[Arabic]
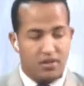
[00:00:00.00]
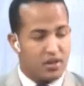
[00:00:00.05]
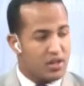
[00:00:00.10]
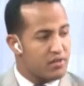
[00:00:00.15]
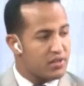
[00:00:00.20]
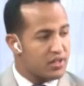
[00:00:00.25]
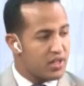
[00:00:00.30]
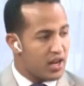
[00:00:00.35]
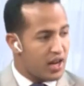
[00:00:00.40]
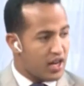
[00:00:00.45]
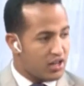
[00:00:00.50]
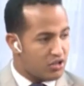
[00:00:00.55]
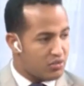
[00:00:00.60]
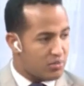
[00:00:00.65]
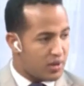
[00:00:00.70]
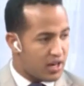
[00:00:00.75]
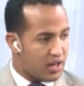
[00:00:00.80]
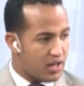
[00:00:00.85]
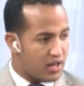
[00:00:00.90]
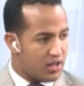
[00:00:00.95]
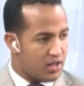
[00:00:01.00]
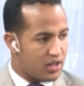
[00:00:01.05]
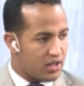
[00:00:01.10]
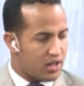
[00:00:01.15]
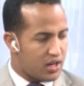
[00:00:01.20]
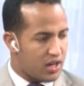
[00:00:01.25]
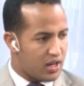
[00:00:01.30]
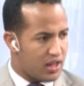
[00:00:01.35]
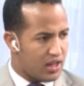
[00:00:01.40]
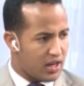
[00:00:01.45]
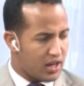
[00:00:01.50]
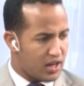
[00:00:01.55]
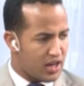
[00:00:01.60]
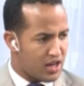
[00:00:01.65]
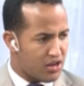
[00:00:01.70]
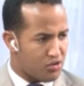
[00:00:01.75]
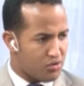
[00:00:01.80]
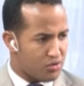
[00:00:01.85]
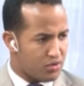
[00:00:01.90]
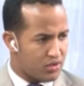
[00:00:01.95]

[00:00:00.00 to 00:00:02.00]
كيف طلعتم على هذا القانون؟